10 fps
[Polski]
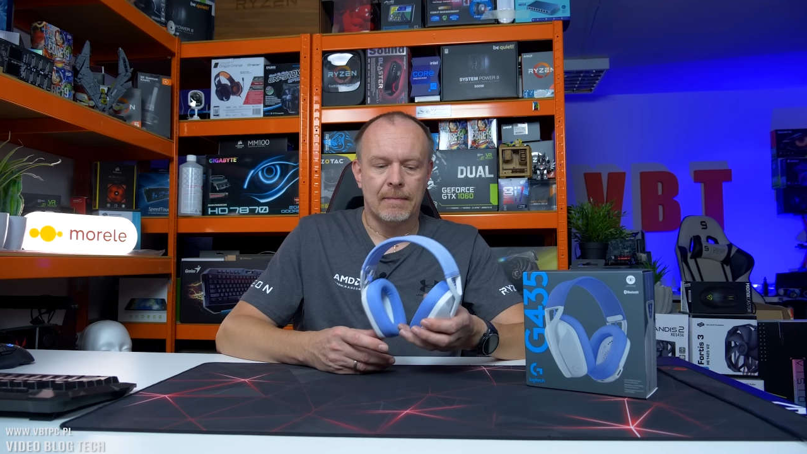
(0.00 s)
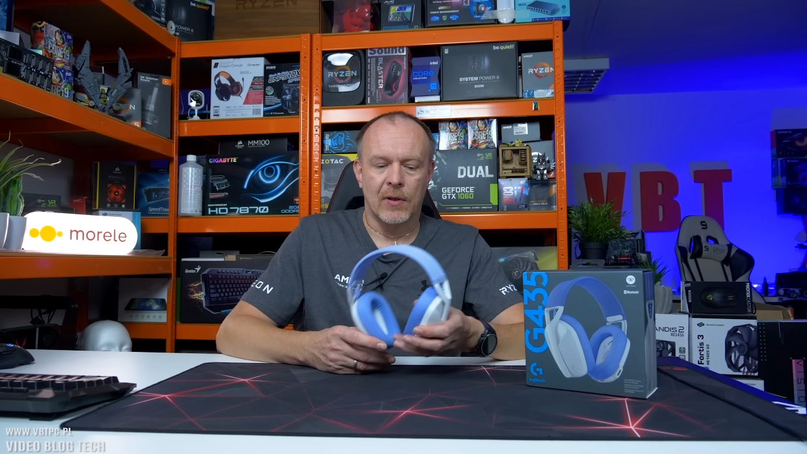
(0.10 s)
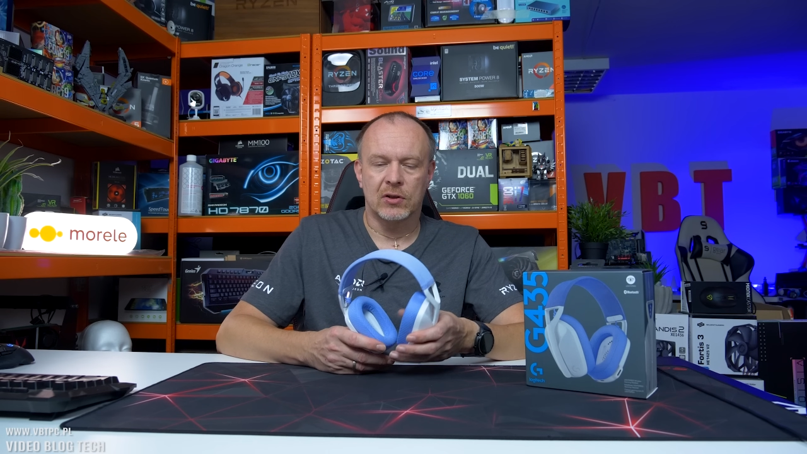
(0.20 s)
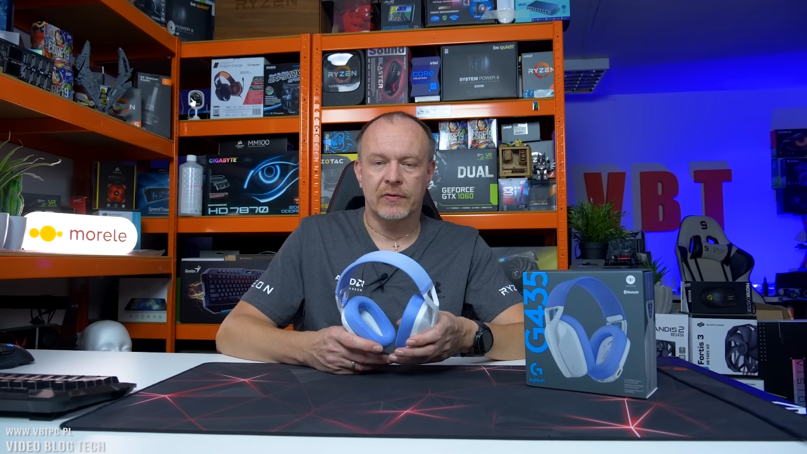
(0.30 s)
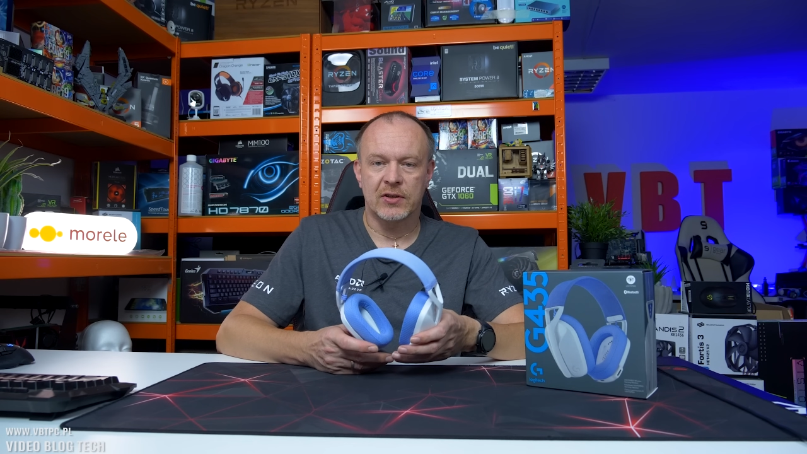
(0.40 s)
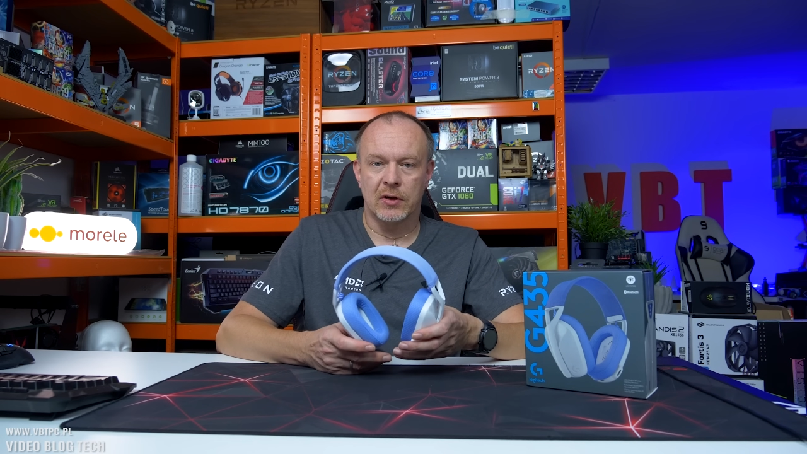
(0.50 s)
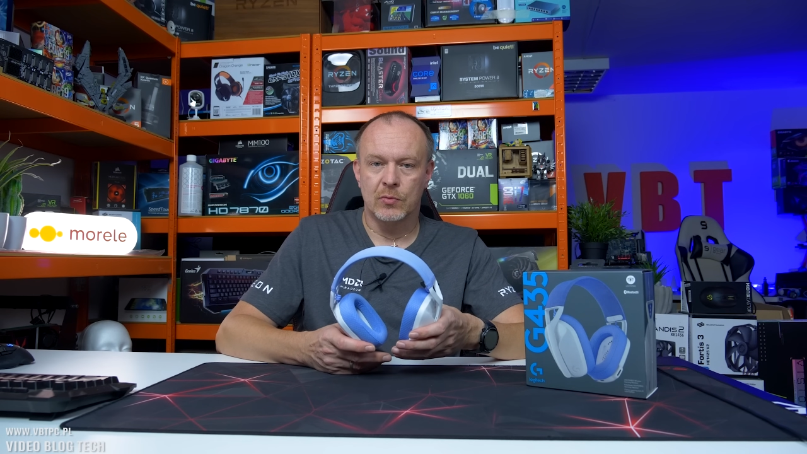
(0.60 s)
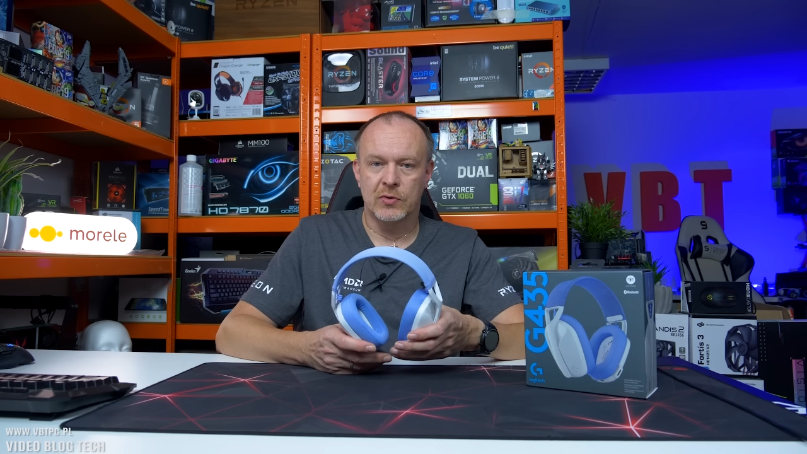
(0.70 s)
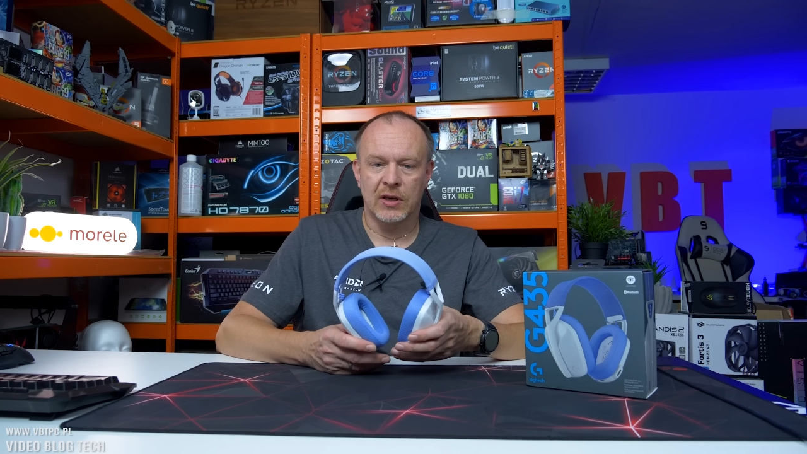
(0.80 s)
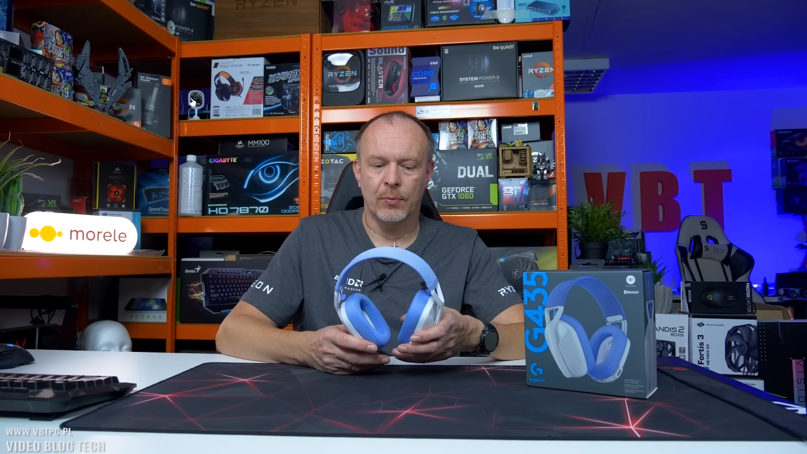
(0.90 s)
odtwarzały
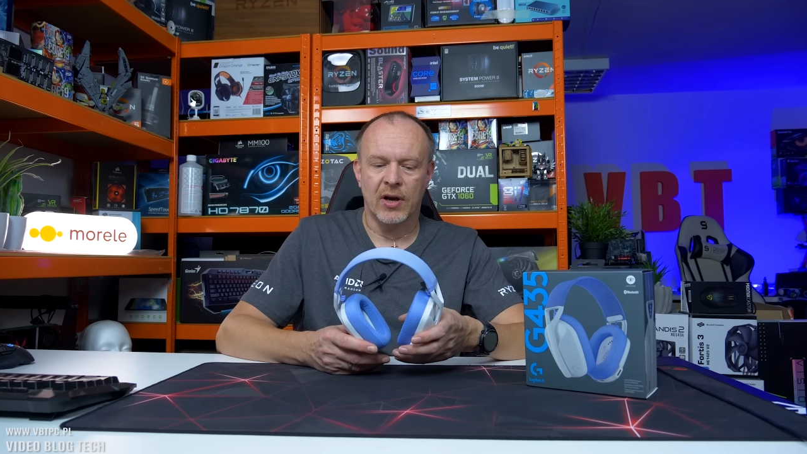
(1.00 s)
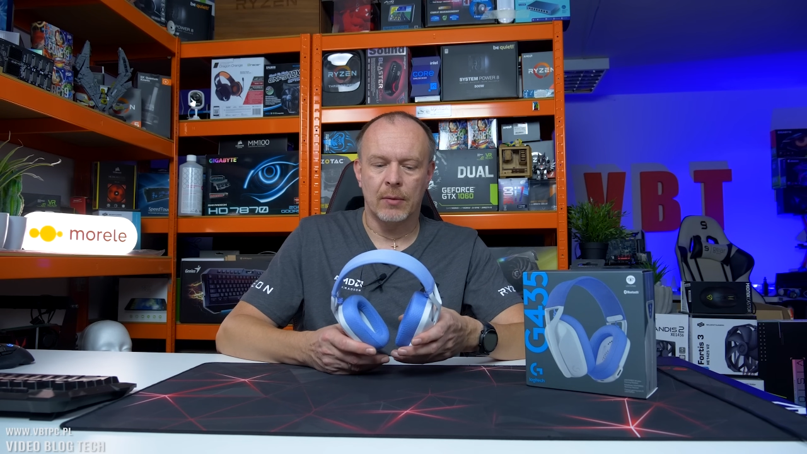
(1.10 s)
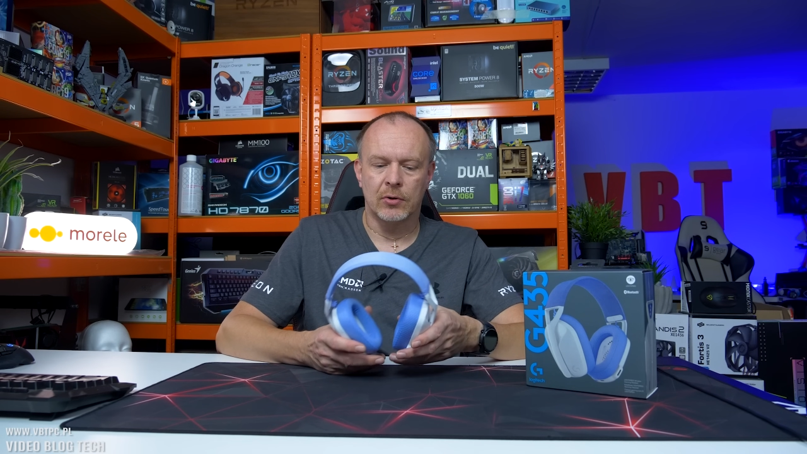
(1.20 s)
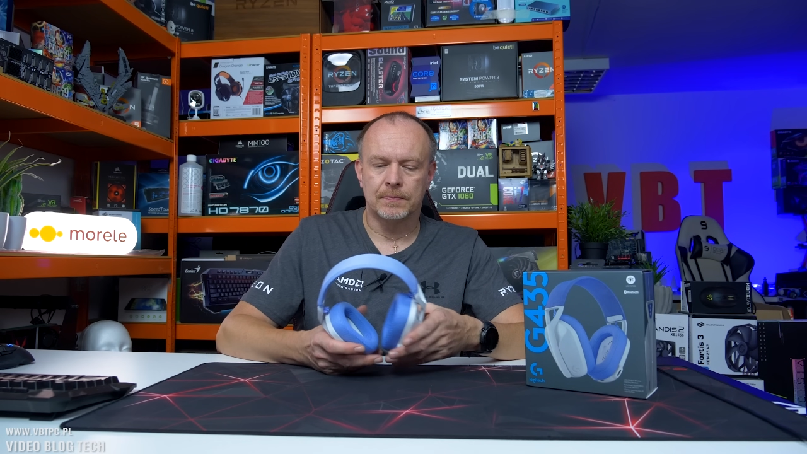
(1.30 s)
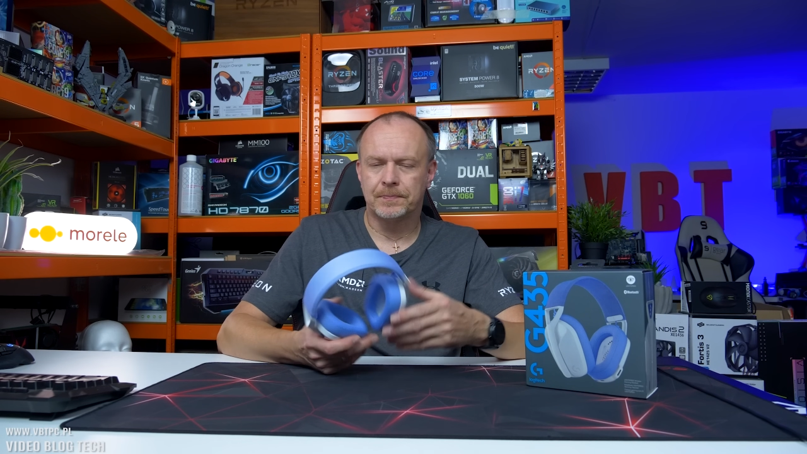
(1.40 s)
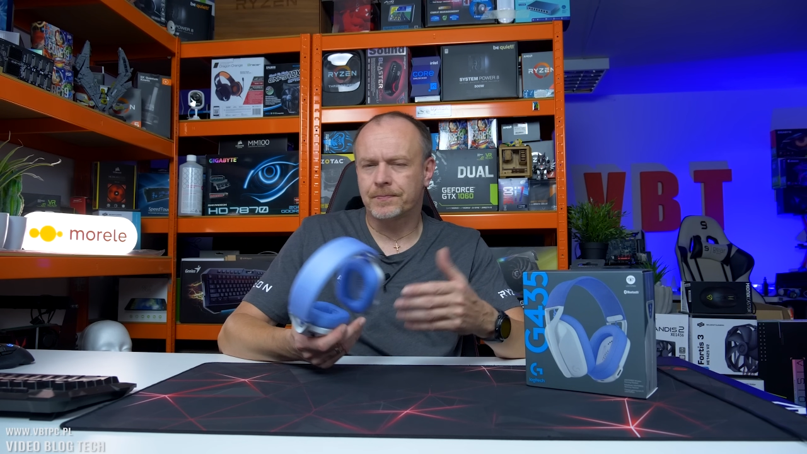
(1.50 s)
muzyki po kablu.